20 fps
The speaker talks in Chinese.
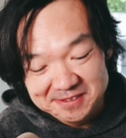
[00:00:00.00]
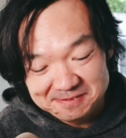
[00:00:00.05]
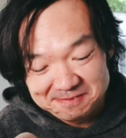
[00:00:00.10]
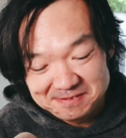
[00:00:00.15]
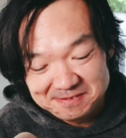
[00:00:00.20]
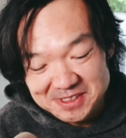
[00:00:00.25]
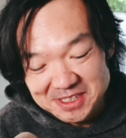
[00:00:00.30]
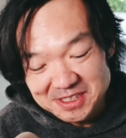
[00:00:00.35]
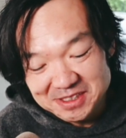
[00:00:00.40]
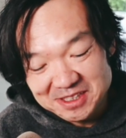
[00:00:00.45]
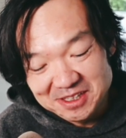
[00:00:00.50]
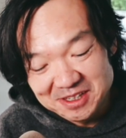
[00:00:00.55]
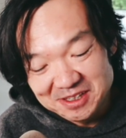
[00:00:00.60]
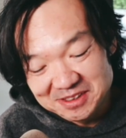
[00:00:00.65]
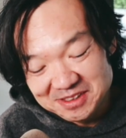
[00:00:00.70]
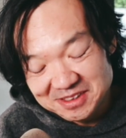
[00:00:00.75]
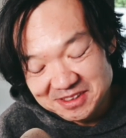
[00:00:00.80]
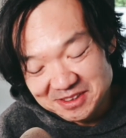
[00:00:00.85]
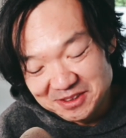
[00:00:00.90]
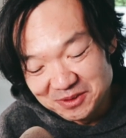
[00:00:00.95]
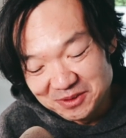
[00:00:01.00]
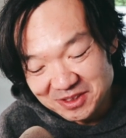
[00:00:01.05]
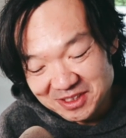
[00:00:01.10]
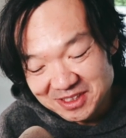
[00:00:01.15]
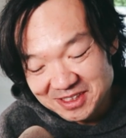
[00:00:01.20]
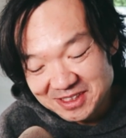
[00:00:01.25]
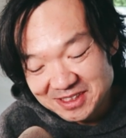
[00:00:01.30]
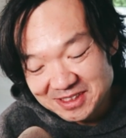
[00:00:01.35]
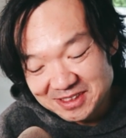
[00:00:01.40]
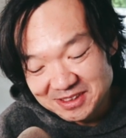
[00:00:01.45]
这条有一个
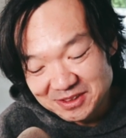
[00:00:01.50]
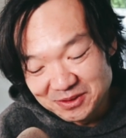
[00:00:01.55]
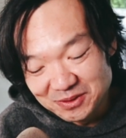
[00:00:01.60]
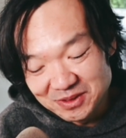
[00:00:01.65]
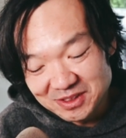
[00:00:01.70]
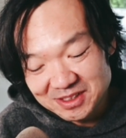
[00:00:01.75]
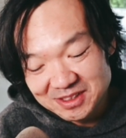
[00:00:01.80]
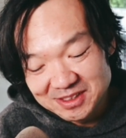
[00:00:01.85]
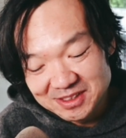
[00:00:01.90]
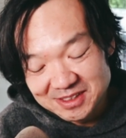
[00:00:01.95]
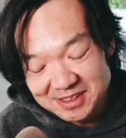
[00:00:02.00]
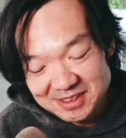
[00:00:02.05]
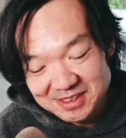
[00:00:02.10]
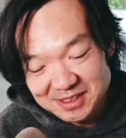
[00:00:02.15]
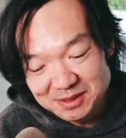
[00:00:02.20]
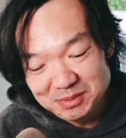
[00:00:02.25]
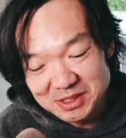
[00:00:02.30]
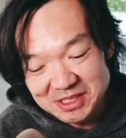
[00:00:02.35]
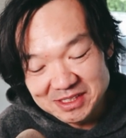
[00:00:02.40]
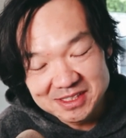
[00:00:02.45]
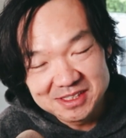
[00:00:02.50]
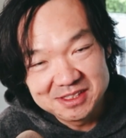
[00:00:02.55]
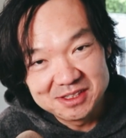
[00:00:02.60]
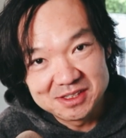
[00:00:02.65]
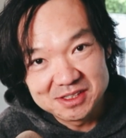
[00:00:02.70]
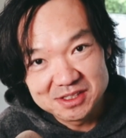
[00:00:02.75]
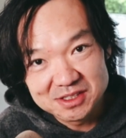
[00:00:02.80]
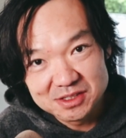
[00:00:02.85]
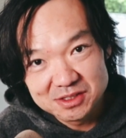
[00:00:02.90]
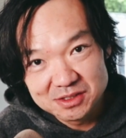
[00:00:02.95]
有一个新名词叫
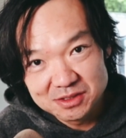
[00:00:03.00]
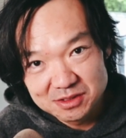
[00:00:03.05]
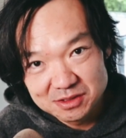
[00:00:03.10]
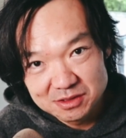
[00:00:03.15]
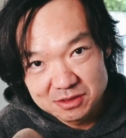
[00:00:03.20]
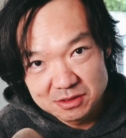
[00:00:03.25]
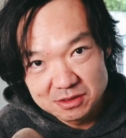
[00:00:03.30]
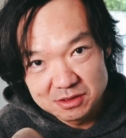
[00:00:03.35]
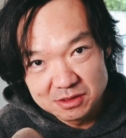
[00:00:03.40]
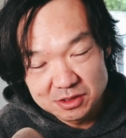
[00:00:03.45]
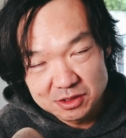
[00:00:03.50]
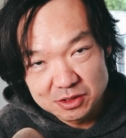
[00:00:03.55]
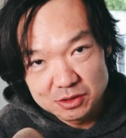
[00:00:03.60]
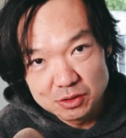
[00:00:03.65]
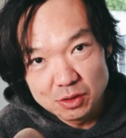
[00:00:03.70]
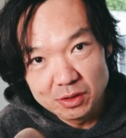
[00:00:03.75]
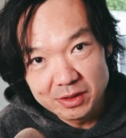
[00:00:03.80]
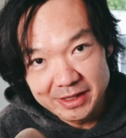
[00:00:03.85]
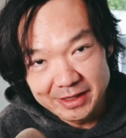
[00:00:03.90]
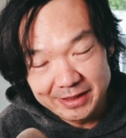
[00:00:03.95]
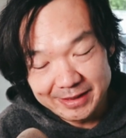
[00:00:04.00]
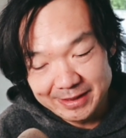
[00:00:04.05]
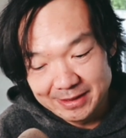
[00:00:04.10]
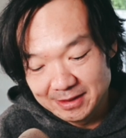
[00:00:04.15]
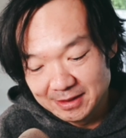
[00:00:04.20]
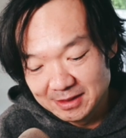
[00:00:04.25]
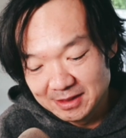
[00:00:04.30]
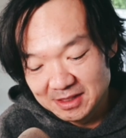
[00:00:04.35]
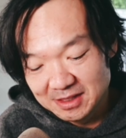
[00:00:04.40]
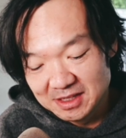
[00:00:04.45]
斯 o i c
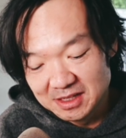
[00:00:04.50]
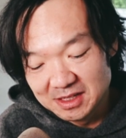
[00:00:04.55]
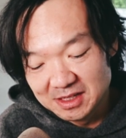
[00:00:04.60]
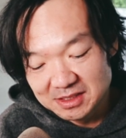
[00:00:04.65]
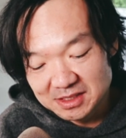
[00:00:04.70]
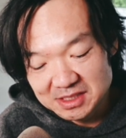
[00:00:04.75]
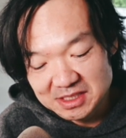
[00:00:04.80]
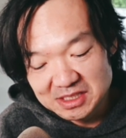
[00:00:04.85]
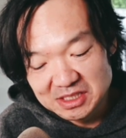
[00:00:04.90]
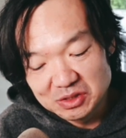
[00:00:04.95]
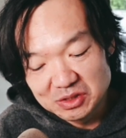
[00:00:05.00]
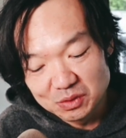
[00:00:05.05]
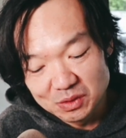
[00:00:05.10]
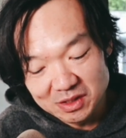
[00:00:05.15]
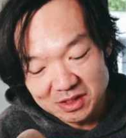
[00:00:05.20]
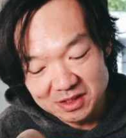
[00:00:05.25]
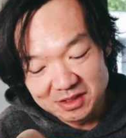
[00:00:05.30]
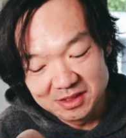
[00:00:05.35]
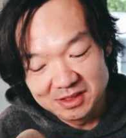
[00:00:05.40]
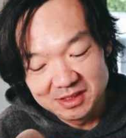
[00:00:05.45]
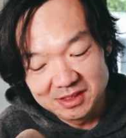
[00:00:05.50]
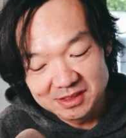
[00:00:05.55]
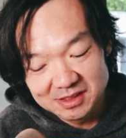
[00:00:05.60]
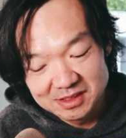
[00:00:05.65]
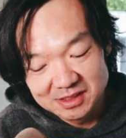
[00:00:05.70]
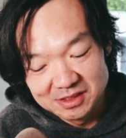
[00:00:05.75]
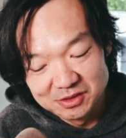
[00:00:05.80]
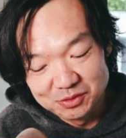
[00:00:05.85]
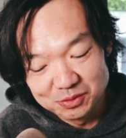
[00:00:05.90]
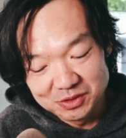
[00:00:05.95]
啊，斯朵格。
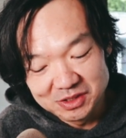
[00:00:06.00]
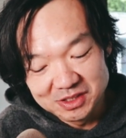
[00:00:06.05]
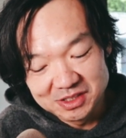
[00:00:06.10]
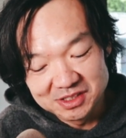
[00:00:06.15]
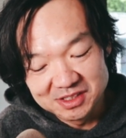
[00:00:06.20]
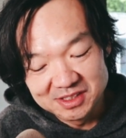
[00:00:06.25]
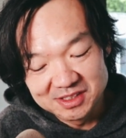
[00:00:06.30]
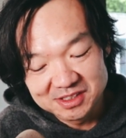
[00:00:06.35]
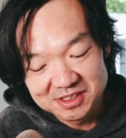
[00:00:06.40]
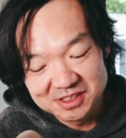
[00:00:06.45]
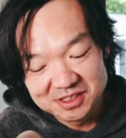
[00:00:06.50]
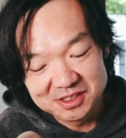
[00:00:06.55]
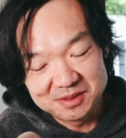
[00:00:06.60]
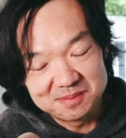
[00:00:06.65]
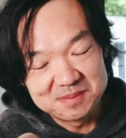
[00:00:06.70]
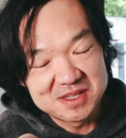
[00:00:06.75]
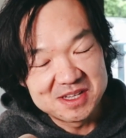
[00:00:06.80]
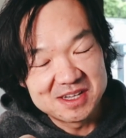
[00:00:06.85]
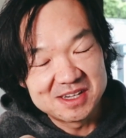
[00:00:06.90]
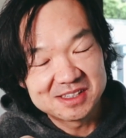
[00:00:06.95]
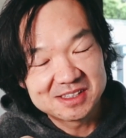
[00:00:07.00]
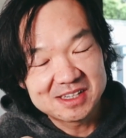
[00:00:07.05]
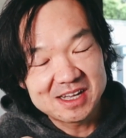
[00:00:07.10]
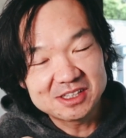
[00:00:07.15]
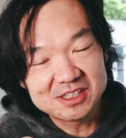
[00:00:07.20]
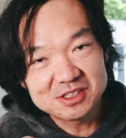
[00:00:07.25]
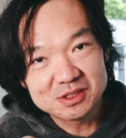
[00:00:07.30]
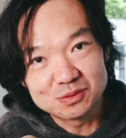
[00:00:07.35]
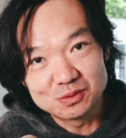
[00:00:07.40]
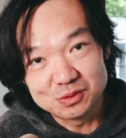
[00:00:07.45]
主义者是什么呢？他
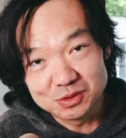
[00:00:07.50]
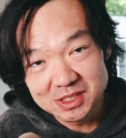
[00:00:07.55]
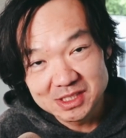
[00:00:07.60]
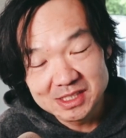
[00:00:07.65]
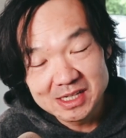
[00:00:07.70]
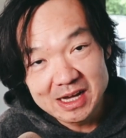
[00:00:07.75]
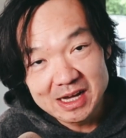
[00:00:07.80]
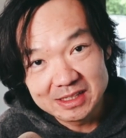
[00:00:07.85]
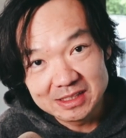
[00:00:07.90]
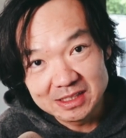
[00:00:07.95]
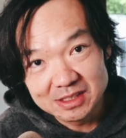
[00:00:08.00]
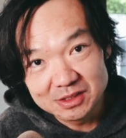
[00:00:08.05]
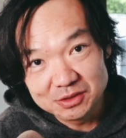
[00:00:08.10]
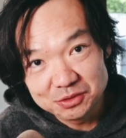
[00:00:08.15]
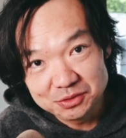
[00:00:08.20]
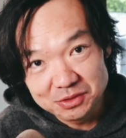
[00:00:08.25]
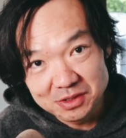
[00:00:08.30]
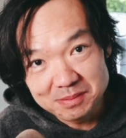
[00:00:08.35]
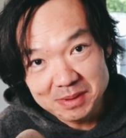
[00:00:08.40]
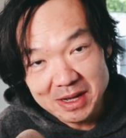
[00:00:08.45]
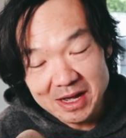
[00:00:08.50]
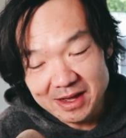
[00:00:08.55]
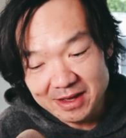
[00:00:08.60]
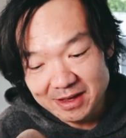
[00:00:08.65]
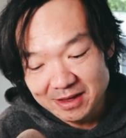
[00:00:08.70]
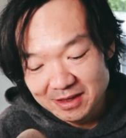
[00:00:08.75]
是古希腊的一个学派，